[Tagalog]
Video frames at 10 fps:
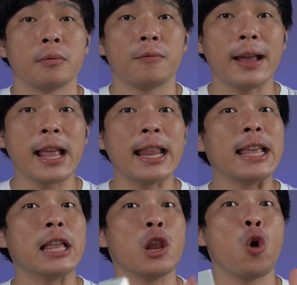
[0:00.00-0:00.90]

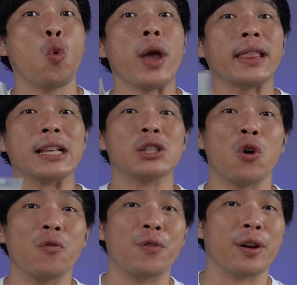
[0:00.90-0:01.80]
Finally, the long wait is
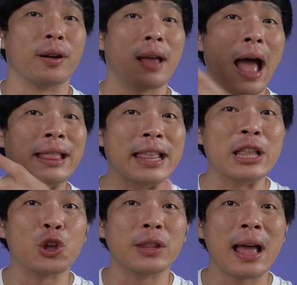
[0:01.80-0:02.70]
over.
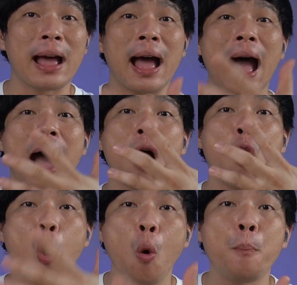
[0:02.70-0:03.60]
Andito na ang
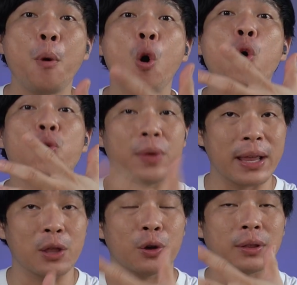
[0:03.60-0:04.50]
Oppo
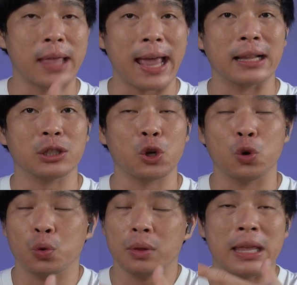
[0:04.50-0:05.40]
Reno 10.
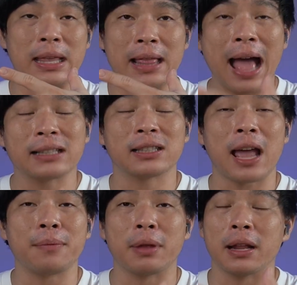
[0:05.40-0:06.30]
So, the last
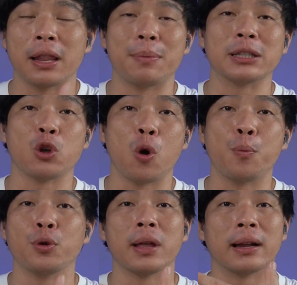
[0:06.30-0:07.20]
time na naglabas si
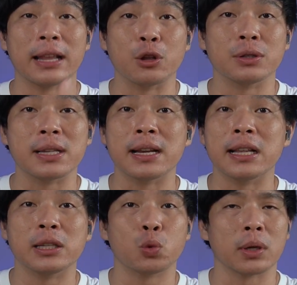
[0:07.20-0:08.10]
Oppo ng Reno
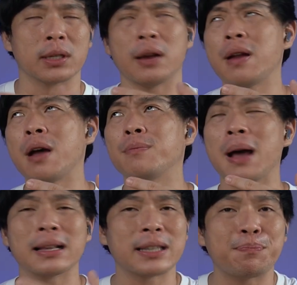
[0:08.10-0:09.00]
series was around
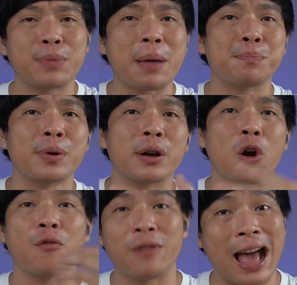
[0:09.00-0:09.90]
mga September
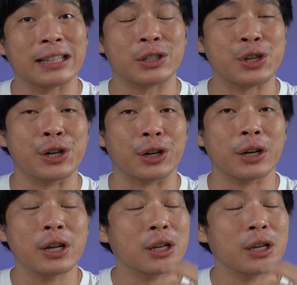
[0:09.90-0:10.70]
of last year.